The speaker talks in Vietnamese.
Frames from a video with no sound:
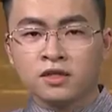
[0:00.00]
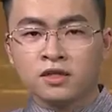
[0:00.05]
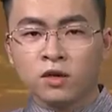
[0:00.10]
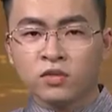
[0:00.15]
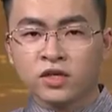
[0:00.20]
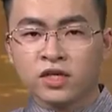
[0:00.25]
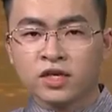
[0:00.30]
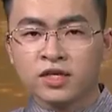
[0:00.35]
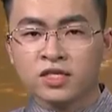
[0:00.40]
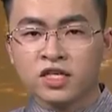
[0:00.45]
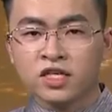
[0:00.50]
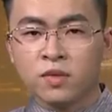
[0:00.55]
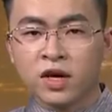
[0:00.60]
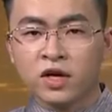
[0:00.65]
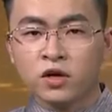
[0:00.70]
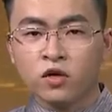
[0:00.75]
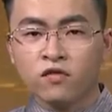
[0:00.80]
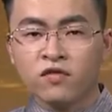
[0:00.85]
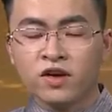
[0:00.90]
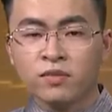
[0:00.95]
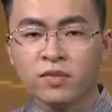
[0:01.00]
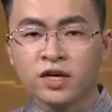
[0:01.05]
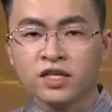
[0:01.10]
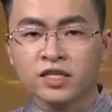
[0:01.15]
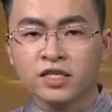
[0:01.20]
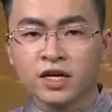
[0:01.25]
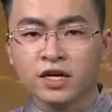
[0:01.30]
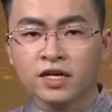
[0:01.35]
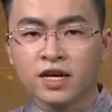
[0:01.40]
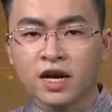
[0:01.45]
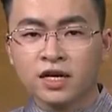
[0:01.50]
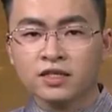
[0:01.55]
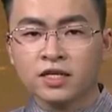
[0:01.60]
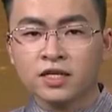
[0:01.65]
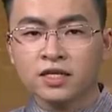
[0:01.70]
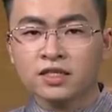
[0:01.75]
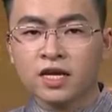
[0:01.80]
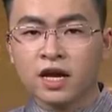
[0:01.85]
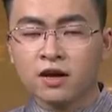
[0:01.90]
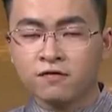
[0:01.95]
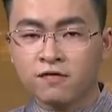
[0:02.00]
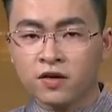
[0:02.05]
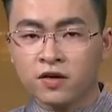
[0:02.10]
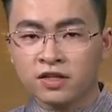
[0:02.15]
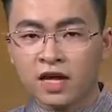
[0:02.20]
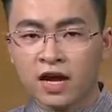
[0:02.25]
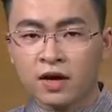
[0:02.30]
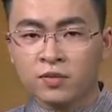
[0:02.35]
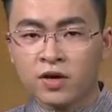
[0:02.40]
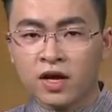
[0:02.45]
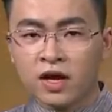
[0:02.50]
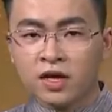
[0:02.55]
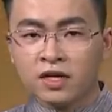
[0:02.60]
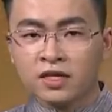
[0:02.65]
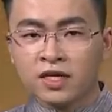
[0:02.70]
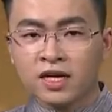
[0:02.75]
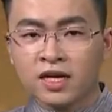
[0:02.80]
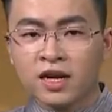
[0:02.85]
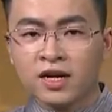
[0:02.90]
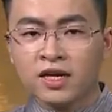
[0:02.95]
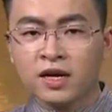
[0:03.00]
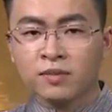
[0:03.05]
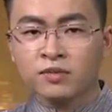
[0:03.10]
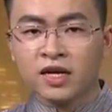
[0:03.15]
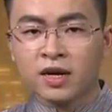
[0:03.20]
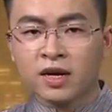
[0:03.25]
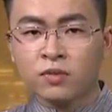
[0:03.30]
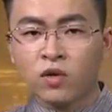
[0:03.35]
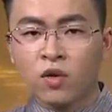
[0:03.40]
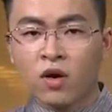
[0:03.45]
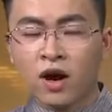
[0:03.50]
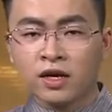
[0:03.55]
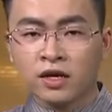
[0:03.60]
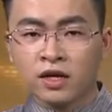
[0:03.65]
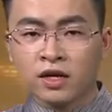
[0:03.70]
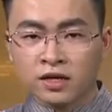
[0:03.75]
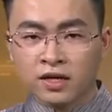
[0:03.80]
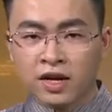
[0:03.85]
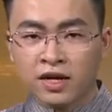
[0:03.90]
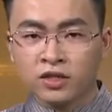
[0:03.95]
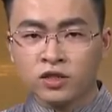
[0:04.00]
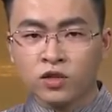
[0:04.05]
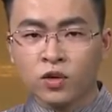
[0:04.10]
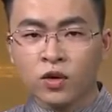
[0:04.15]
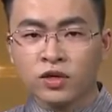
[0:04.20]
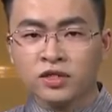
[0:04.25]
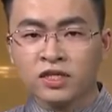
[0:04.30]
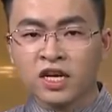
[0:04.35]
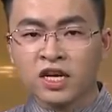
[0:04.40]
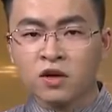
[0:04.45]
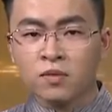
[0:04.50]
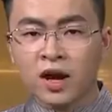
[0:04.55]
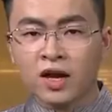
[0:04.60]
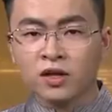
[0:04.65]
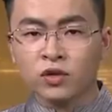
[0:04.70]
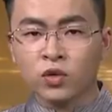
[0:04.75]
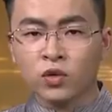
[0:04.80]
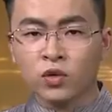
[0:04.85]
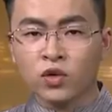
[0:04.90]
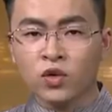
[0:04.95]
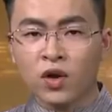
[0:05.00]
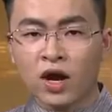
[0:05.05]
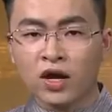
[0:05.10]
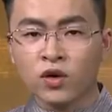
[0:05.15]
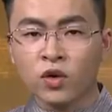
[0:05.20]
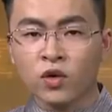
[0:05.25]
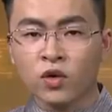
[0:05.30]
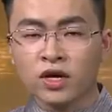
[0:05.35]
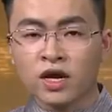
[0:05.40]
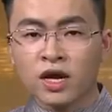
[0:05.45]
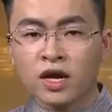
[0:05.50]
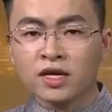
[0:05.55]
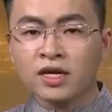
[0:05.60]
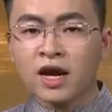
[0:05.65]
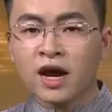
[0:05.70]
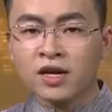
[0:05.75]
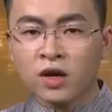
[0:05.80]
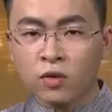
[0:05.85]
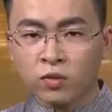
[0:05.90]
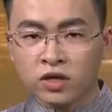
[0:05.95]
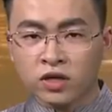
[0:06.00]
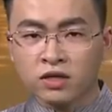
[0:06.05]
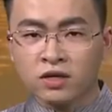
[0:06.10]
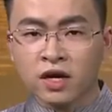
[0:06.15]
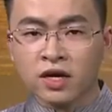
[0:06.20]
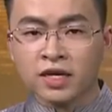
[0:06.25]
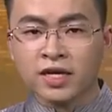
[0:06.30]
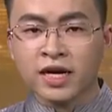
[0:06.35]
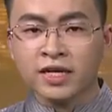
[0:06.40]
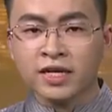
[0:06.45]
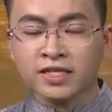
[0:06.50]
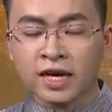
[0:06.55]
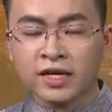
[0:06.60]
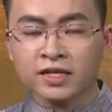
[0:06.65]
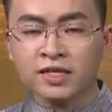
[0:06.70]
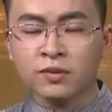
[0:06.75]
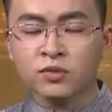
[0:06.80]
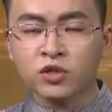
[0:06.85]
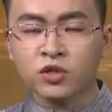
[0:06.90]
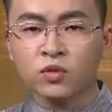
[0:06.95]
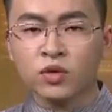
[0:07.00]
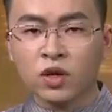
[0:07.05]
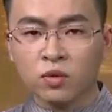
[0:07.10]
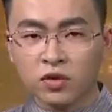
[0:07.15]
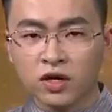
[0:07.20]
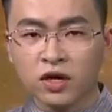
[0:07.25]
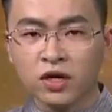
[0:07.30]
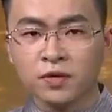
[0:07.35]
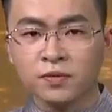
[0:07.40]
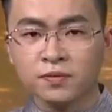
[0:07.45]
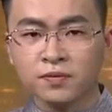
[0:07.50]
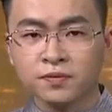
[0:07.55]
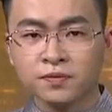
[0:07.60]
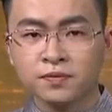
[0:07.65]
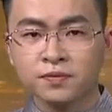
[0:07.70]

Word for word: Trong tình hình dịch bệnh COVID-19 đang diễn ra phức tạp, các địa điểm tham quan, đền chùa trên địa bàn thủ đô Hà Nội đã đóng cửa để tránh tập trung đông người.